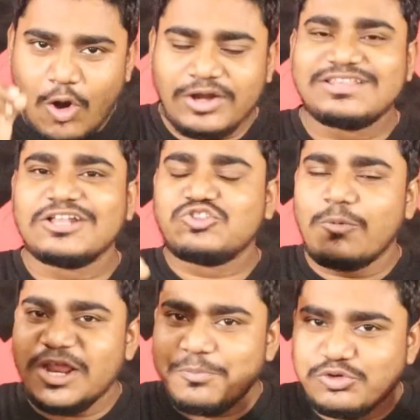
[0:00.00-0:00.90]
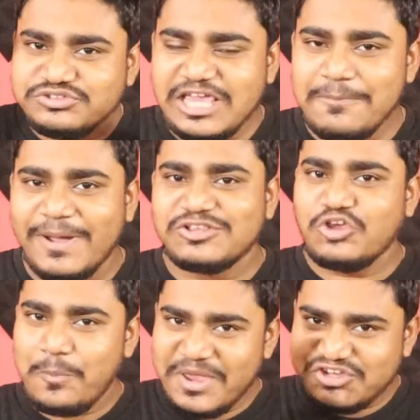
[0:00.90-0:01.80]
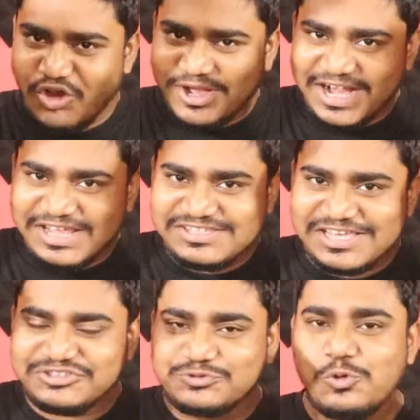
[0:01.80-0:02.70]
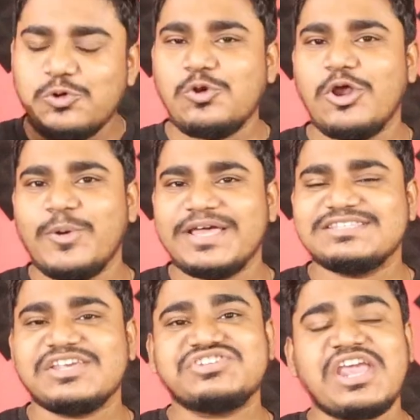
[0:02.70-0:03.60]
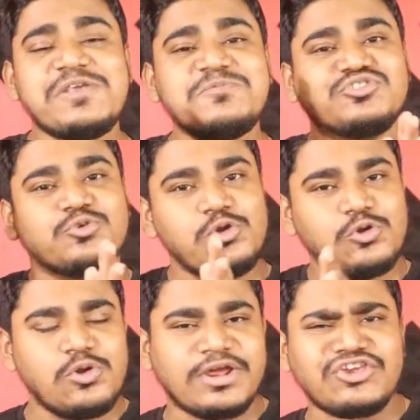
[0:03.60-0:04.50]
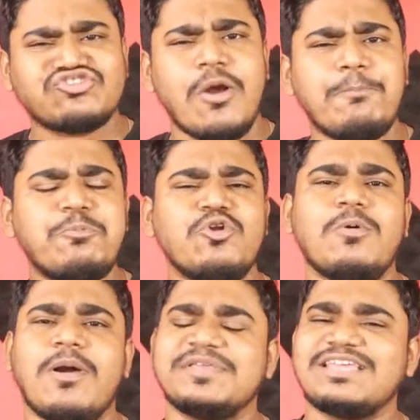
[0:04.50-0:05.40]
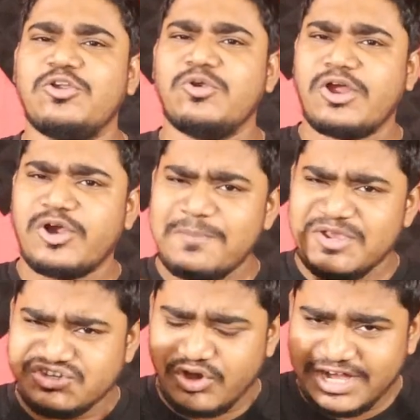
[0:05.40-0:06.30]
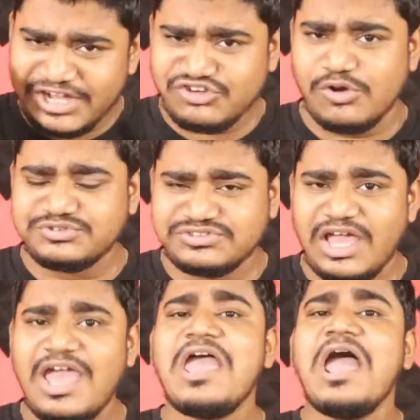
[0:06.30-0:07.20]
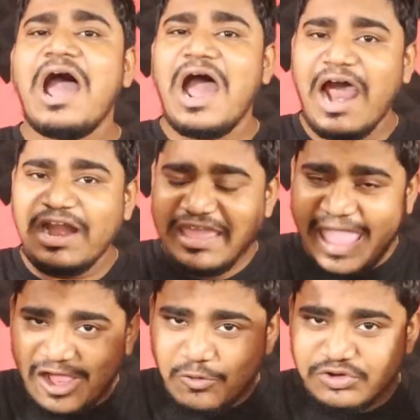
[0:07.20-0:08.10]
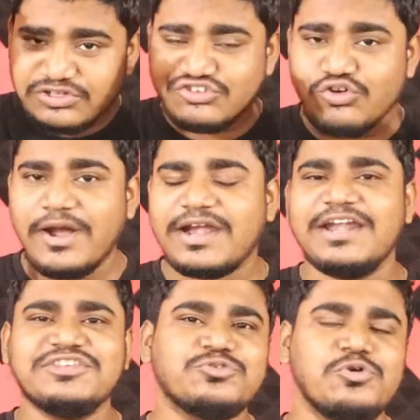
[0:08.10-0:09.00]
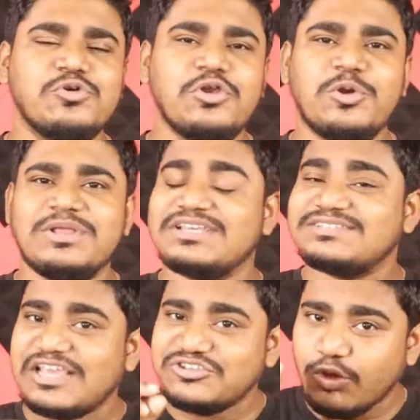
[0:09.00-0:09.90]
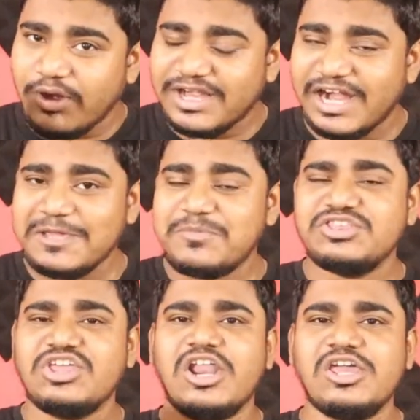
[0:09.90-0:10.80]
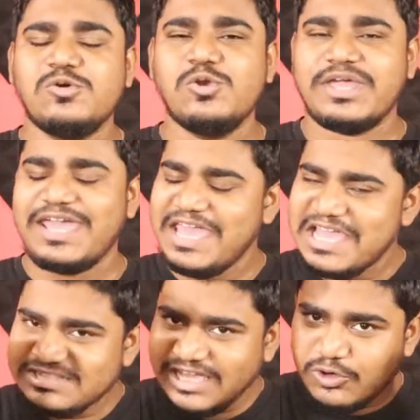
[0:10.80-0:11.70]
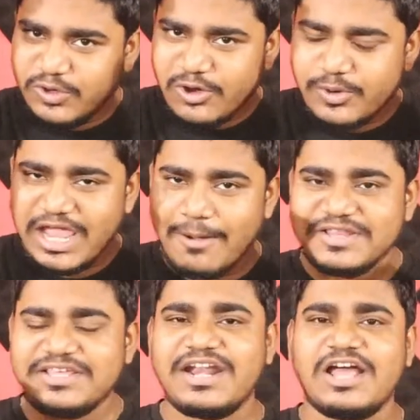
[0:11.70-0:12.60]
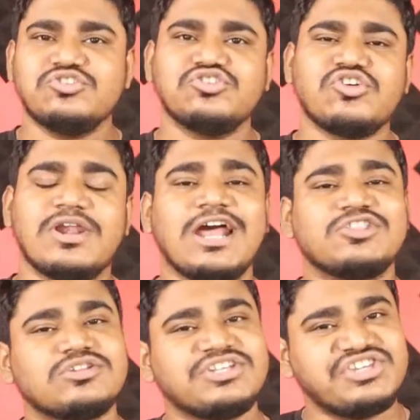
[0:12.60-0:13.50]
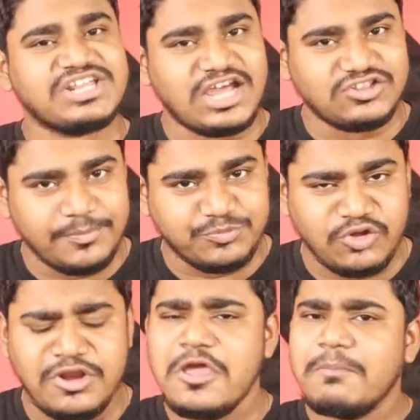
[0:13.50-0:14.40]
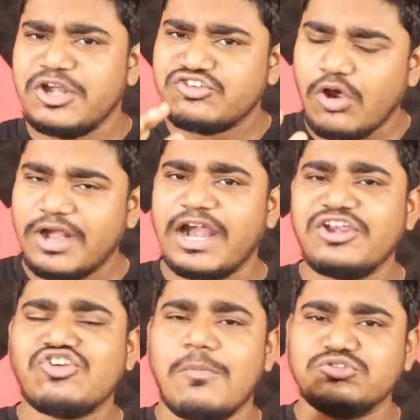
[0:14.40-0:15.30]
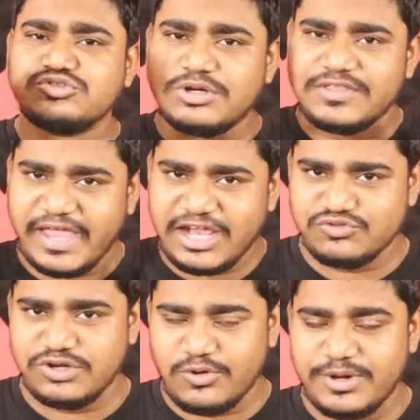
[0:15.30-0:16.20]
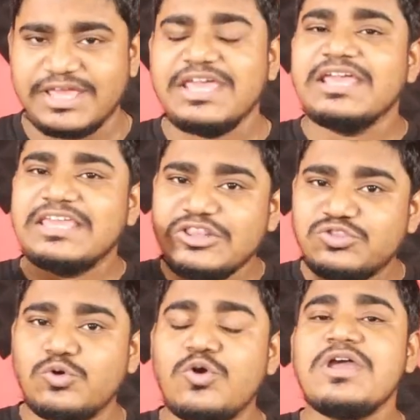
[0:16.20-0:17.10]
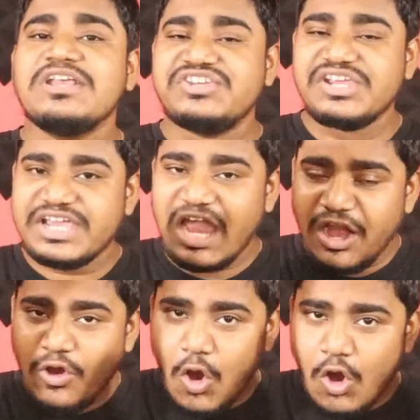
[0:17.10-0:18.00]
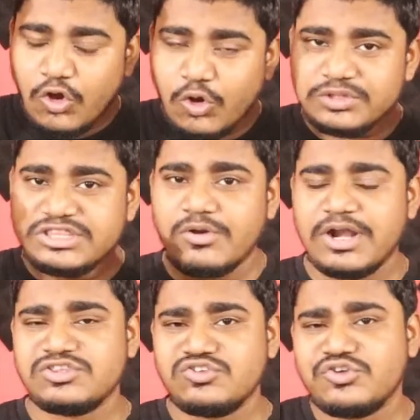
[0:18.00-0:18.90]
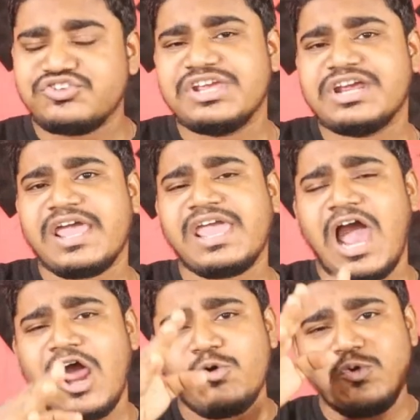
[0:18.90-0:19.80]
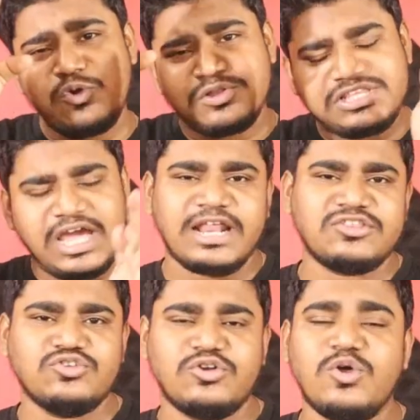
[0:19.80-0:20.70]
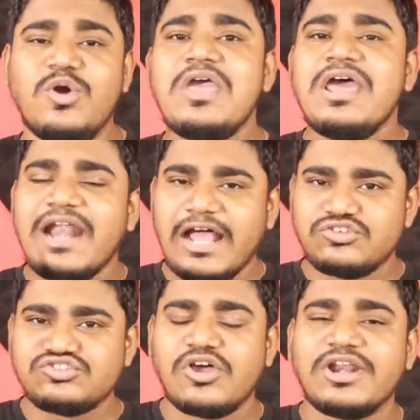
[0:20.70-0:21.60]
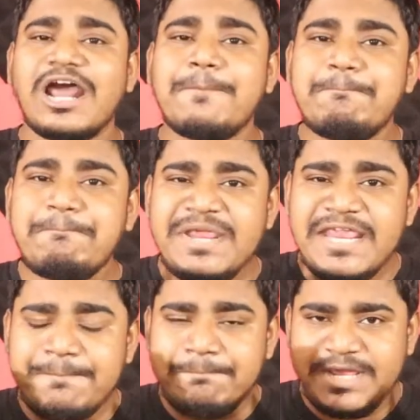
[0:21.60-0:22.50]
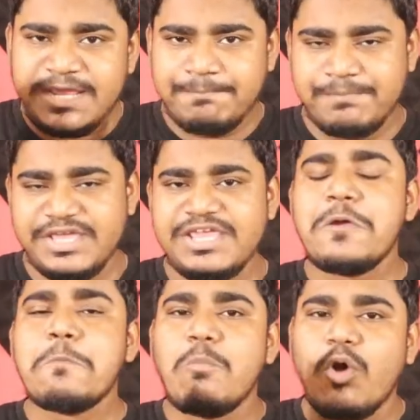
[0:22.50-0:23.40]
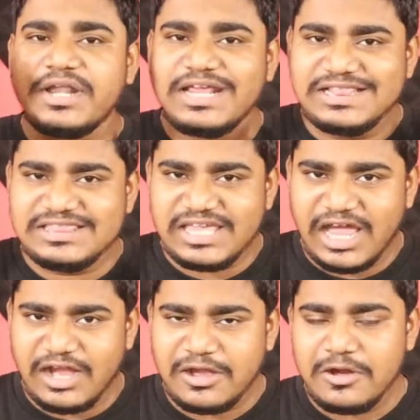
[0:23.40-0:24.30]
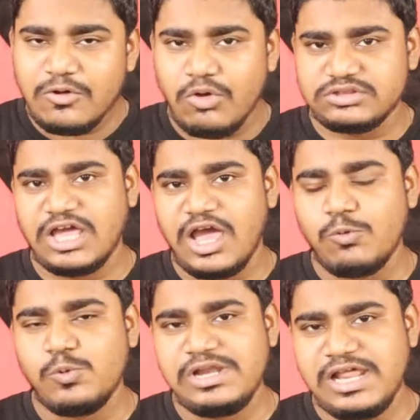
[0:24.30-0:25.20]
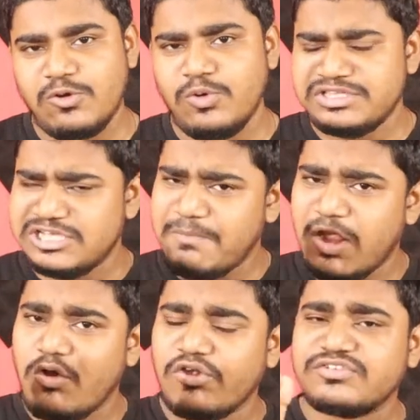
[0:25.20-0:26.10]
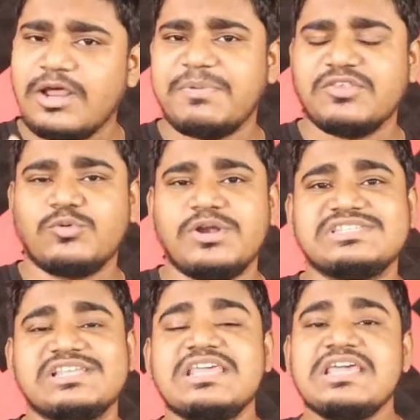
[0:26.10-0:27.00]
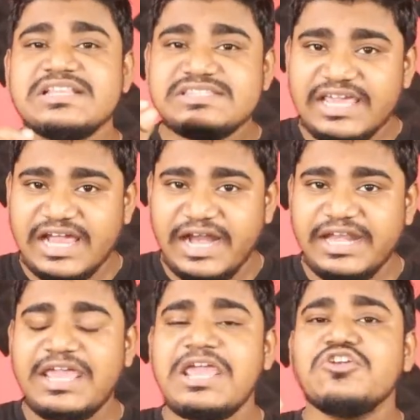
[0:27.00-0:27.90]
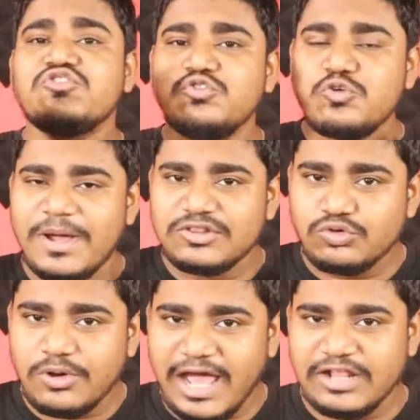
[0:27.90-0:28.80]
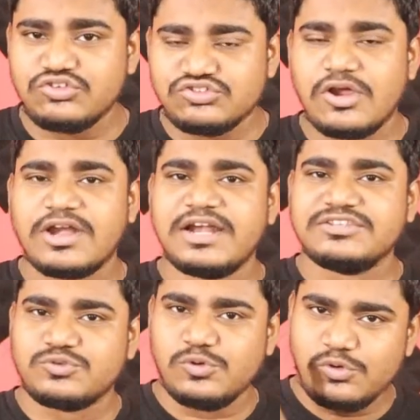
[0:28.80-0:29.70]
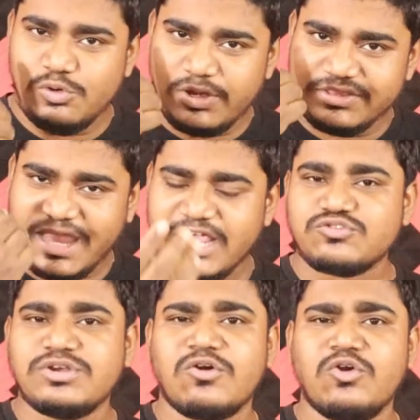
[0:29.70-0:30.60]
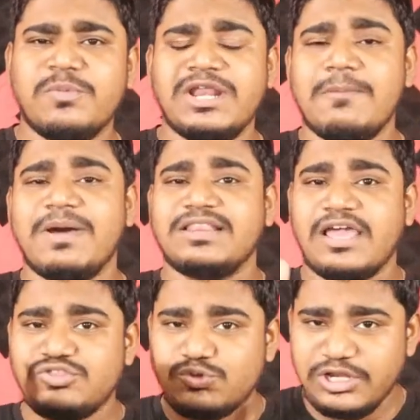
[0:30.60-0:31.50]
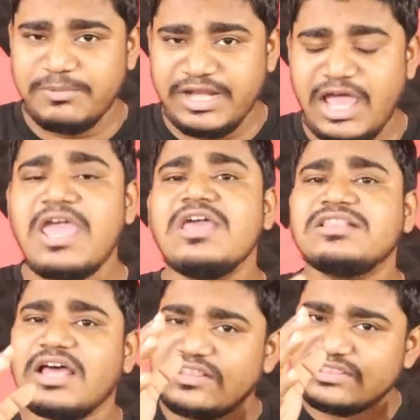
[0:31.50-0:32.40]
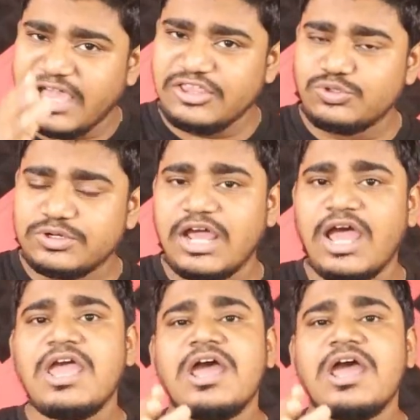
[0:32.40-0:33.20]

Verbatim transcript: অর্থাৎ তোমরা বুঝতেই পারছো বেসরকারি যে স্কুলগুলো রয়েছে সেই স্কুলগুলোকে সম্পূর্ণভাবে চালনা করে বেসরকারি সংস্থা আর এখন যে সরকারি স্কুলগুলো রয়েছে সেই সরকারি বিদ্যালয়গুলোকে চালনা করে আমাদের রাজ্য সরকার তথা শিক্ষা দপ্তর মানে সরকারি সমস্তটা দেখাশোনা করে কিন্তু শিক্ষার অগ্রগতি করার জন্য শিক্ষায় আরও উন্নতি আনার জন্য রাজ্য সরকার পিপিপি মডেল দেওয়ার কথা উল্লেখ করেছেন বা খসড়া পেশ করেছেন যেখানে শুধুমাত্র রাজ্য সরকার স্কুলগুলোর দেখাশোনা করবে না বা দায়িত্ব নেবে না তাদের দায়িত্বটা